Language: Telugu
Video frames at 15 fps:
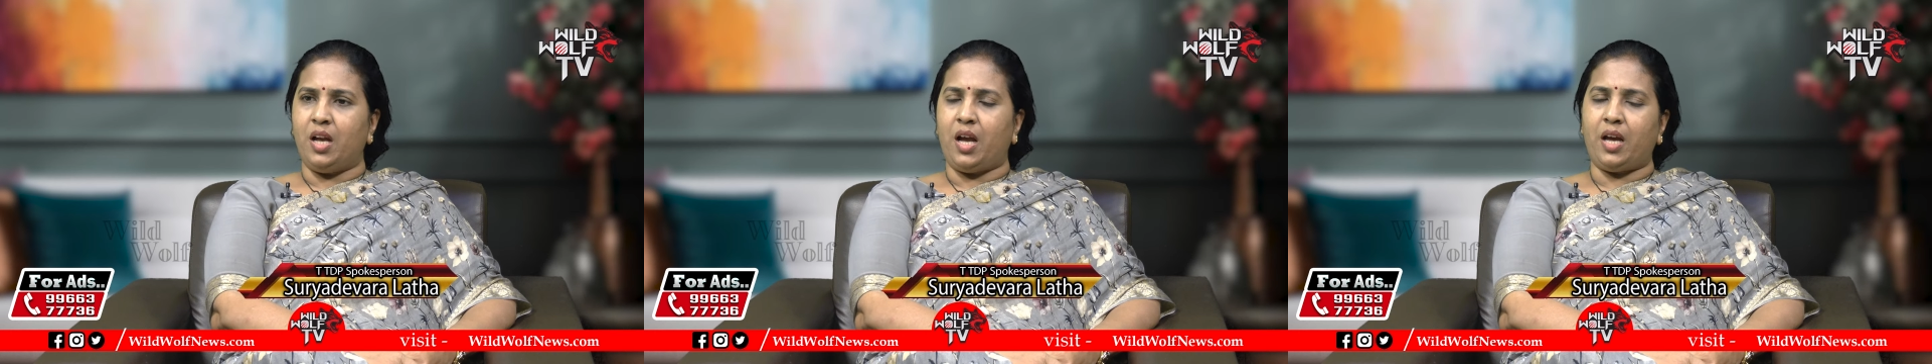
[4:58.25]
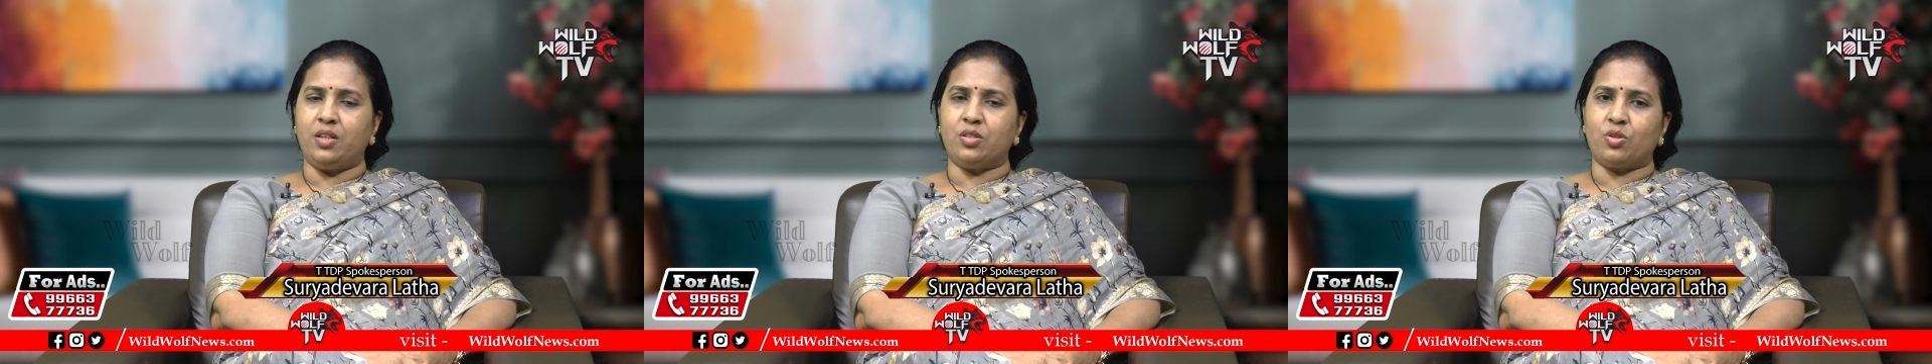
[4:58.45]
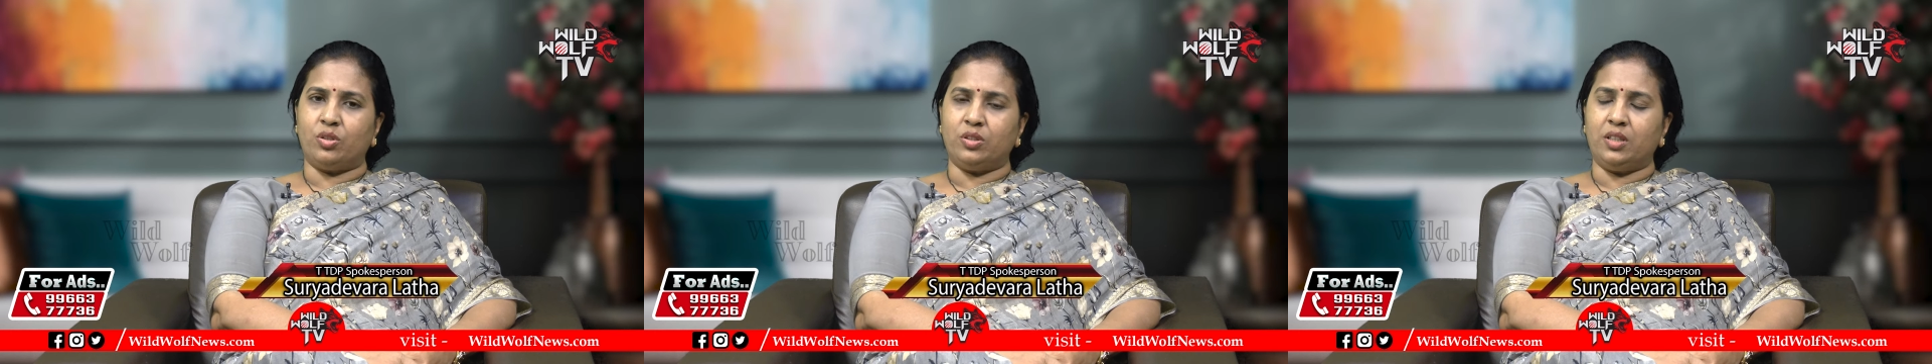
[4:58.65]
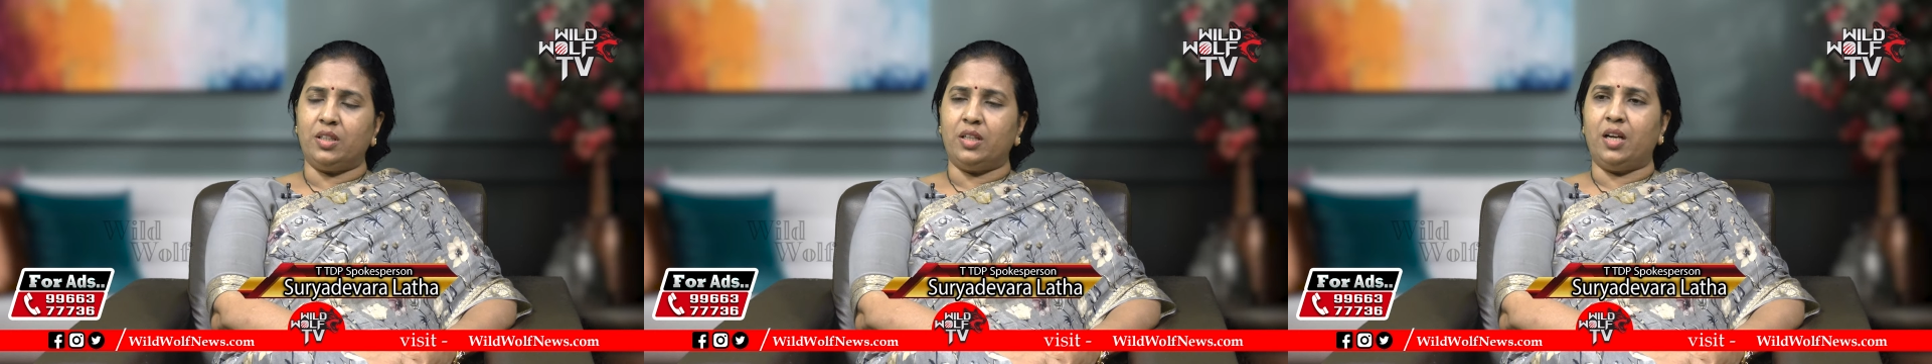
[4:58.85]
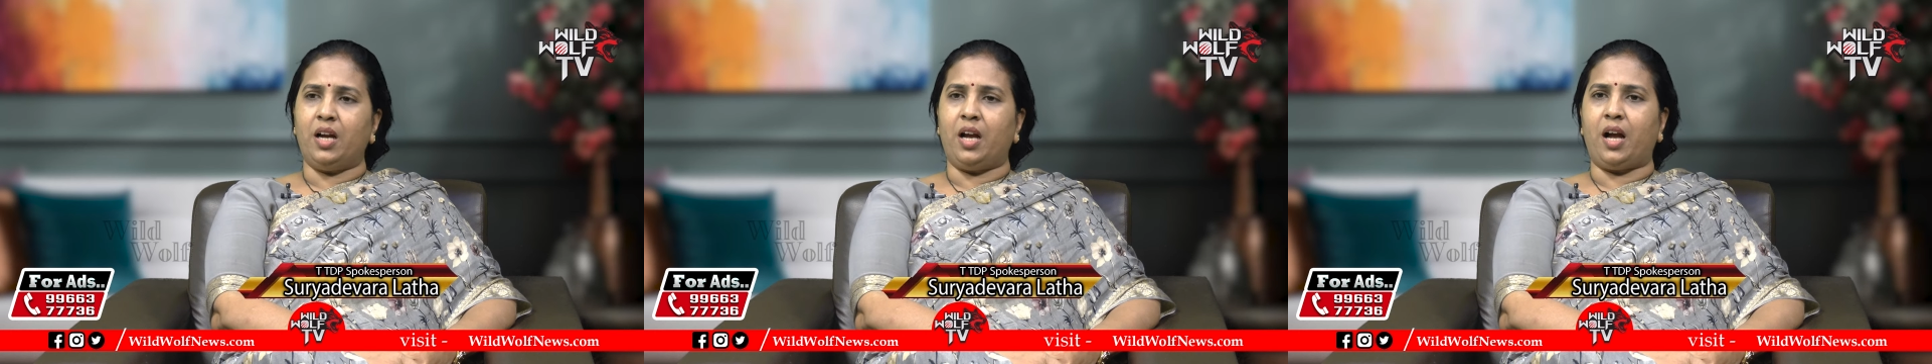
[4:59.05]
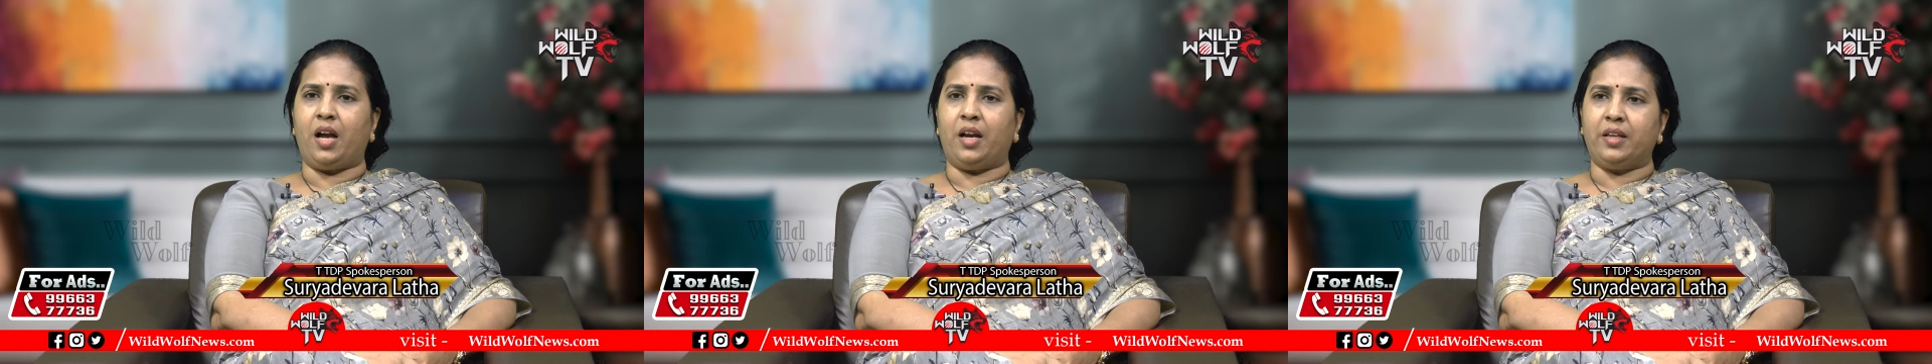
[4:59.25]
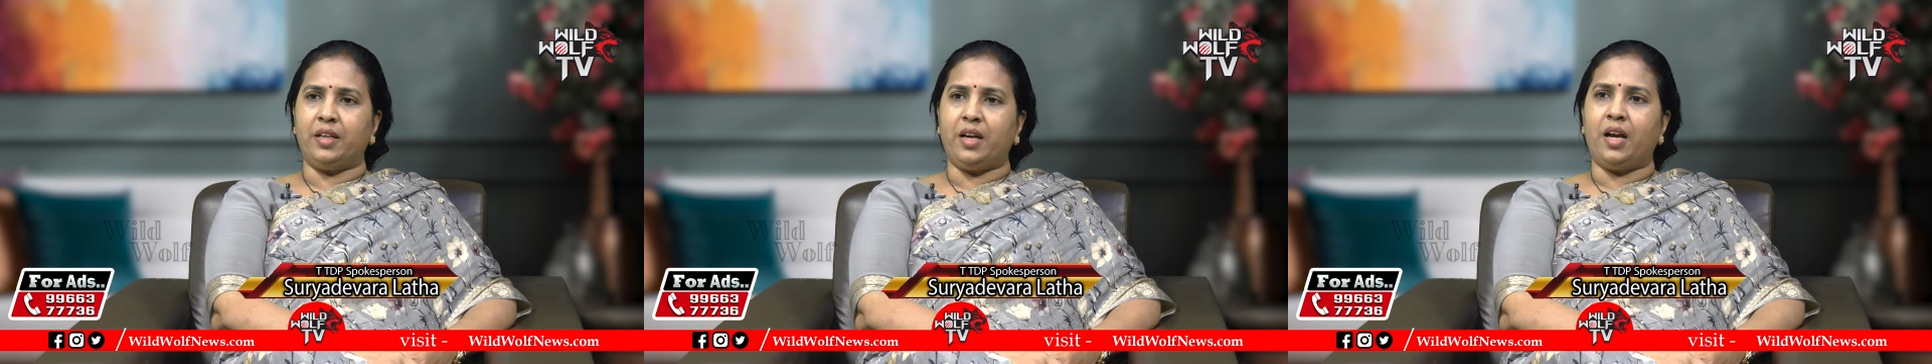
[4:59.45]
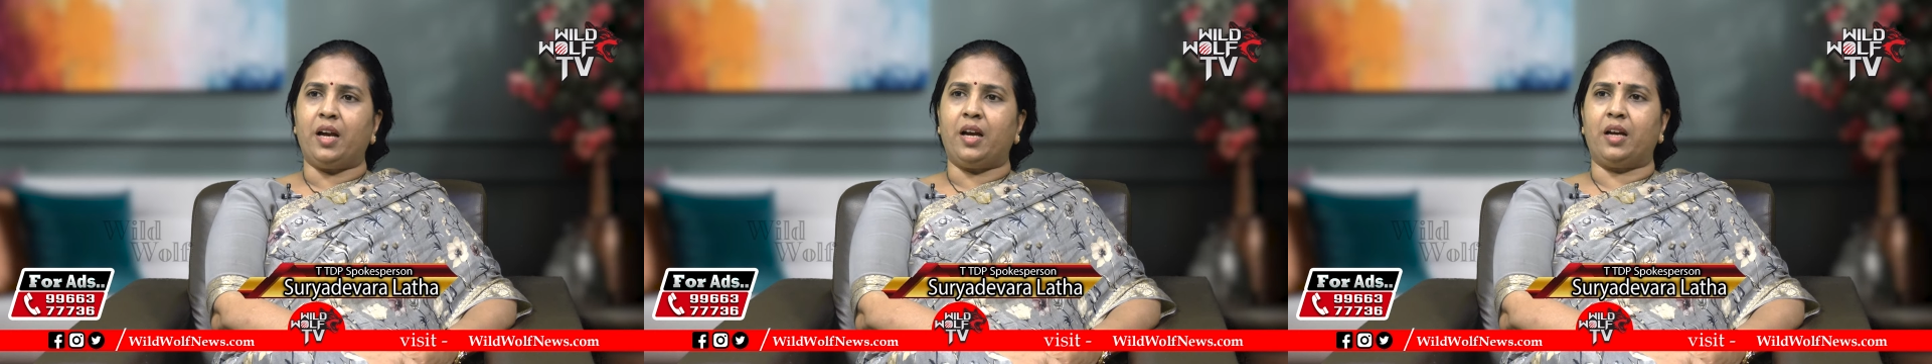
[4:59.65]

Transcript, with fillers: ఆయన సొంతంగా ఆయన